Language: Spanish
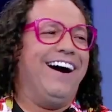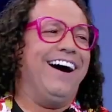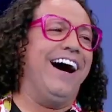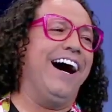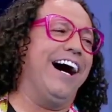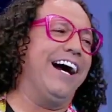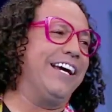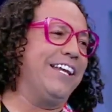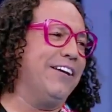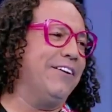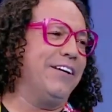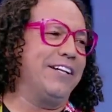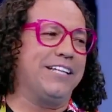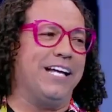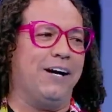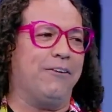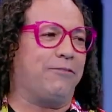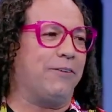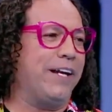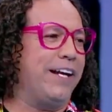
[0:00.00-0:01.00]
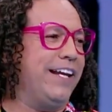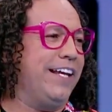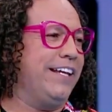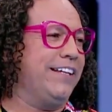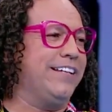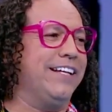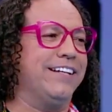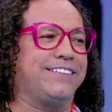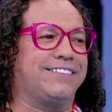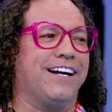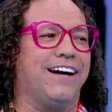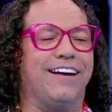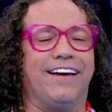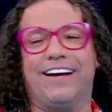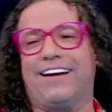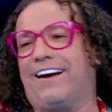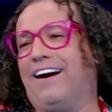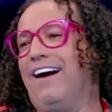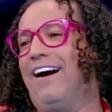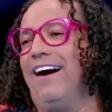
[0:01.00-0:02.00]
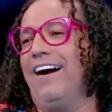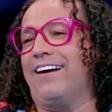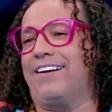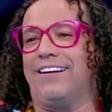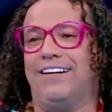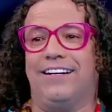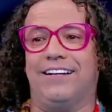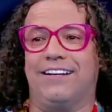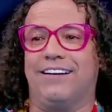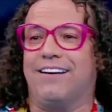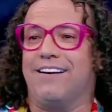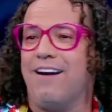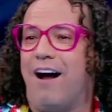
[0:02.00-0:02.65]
Ay, de verdad feliz de estar acá, acá.